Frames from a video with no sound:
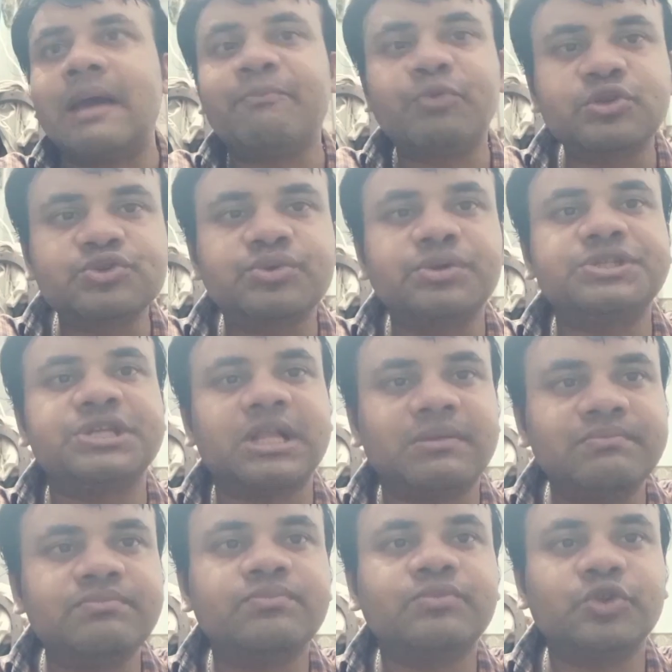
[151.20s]
অ্যাপ্রোচ
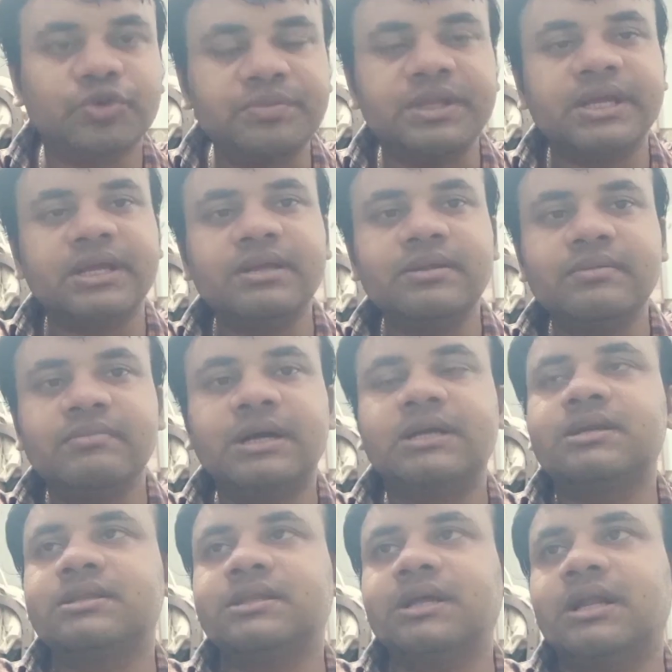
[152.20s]
করেছিলাম প্রথম দিকে
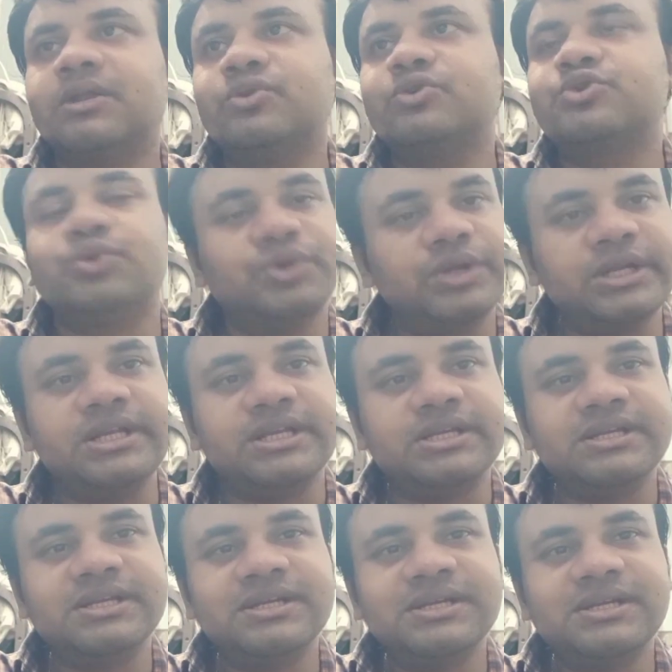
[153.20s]
বাট তারা তো শোনেনি
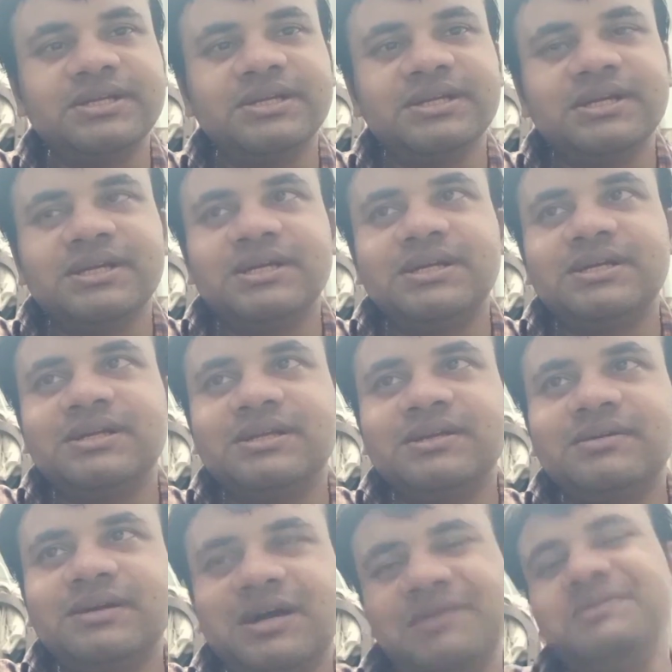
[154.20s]

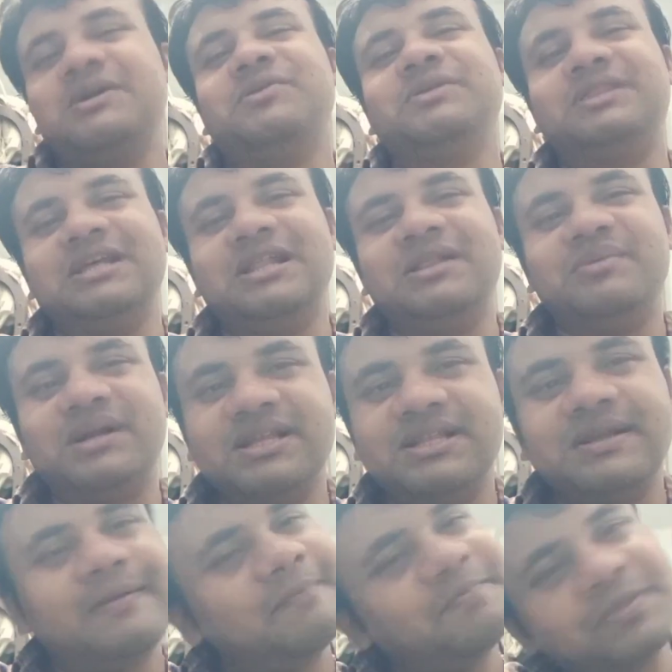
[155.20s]
আমি কাউকে তেল
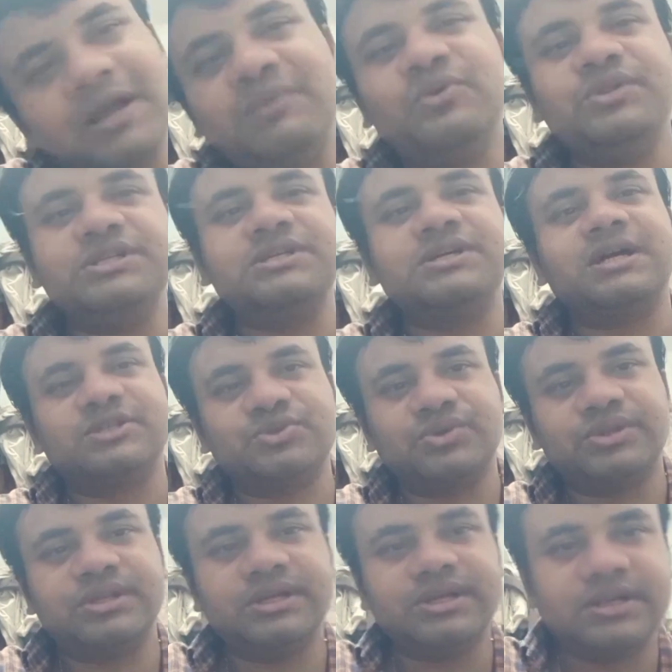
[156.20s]
মারিনি আমিও নিজে কাজ
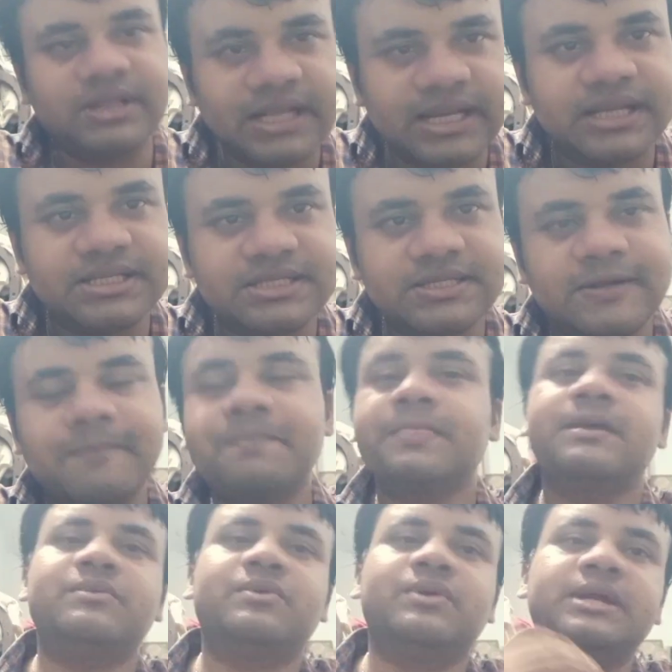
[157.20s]
করতে লেগেছি
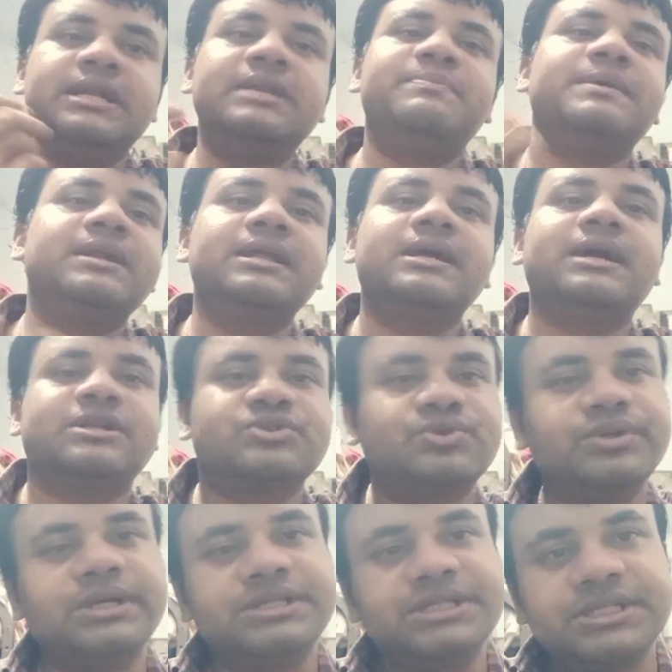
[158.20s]
এবং ইন্ডিপেন্ডেন্টলি কাজ
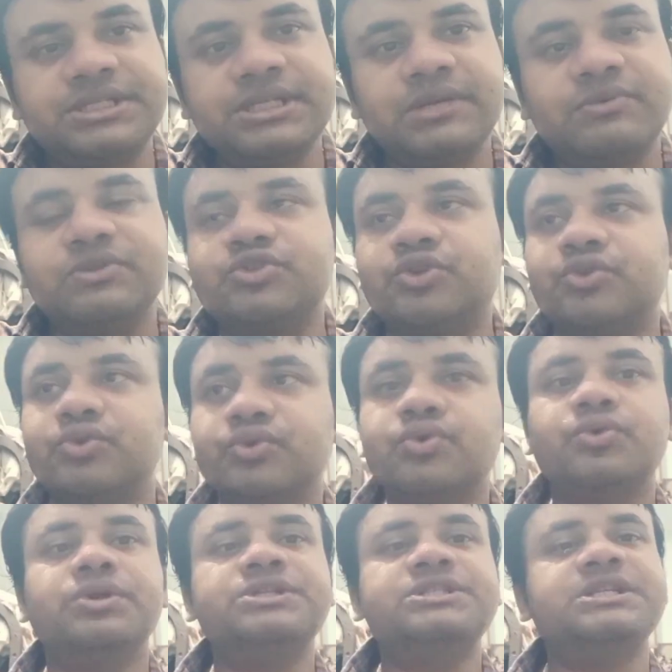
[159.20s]
করে এসেছি এবং
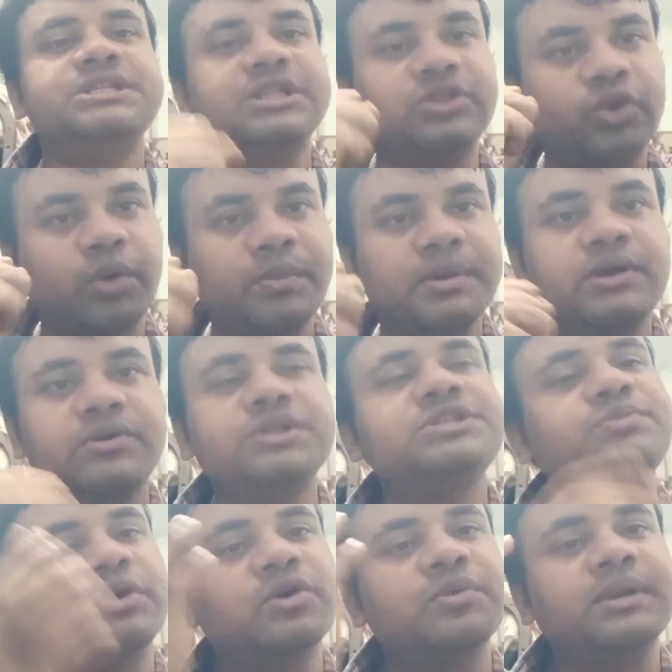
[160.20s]
যতটুকু করেছি নিজের দমে
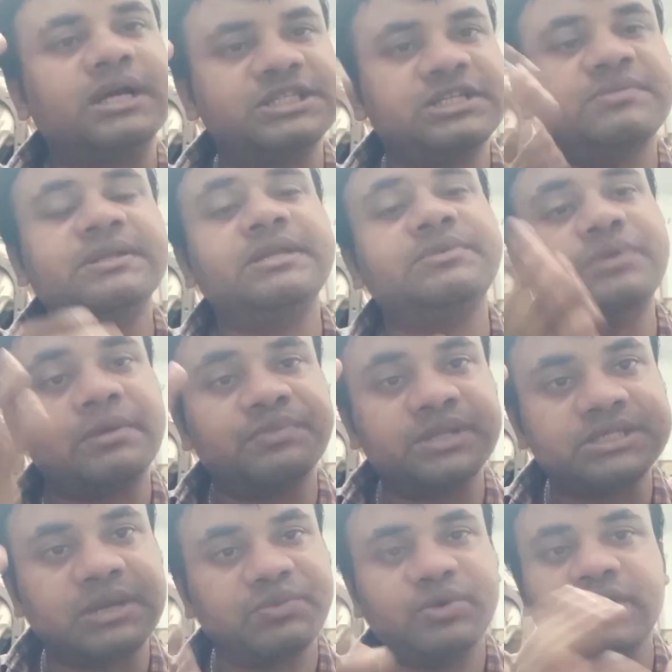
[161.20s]
করেছি ভগবান আশীর্বাদে এবং
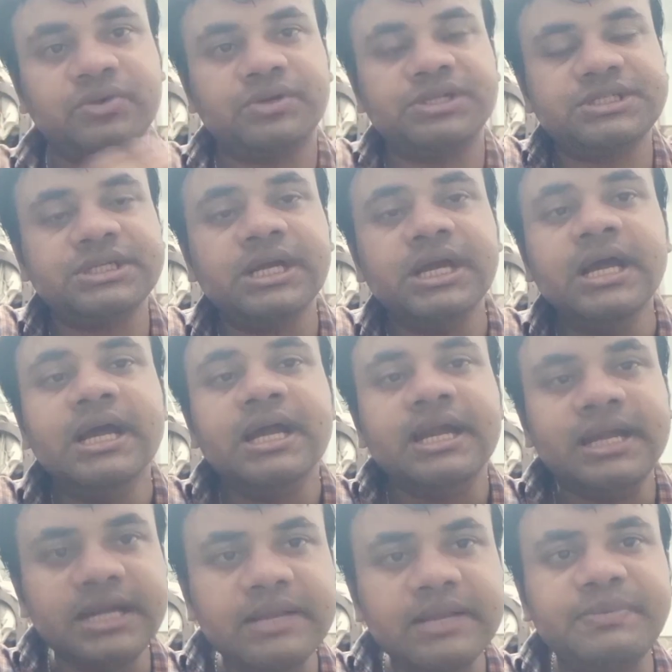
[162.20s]
আপনার সাপোর্টে করেছি
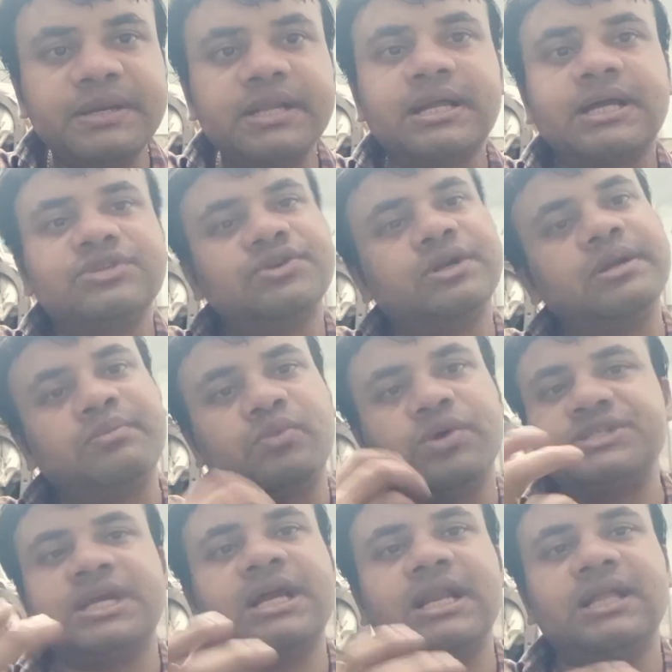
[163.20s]
ইন্ডিপেন্ডেন্ট কাজ করাটা
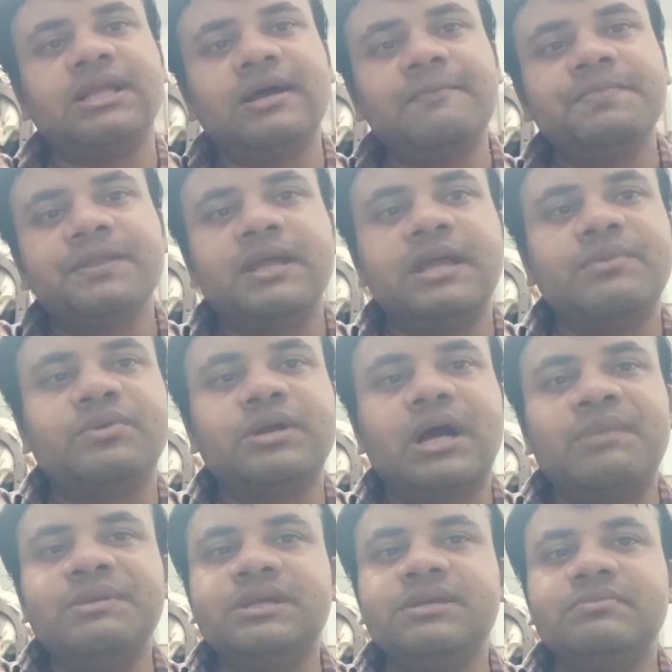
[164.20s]
মজাই আলাদা এবং
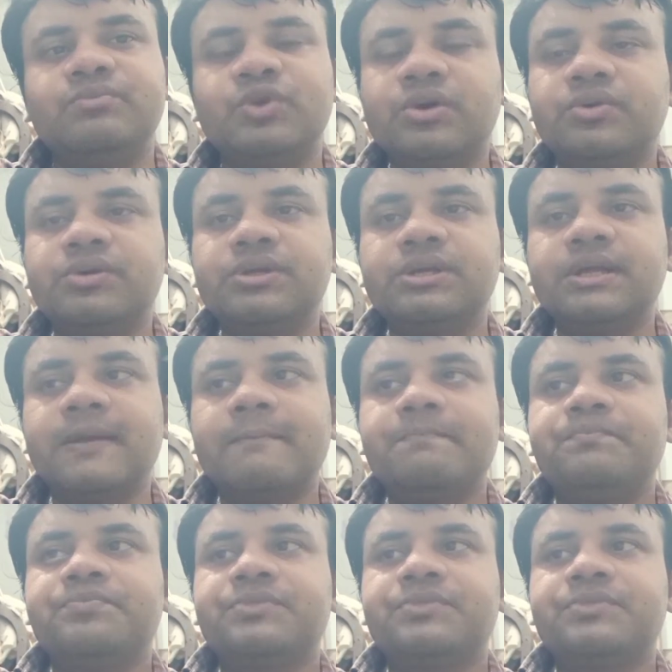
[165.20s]
আমি মনে করি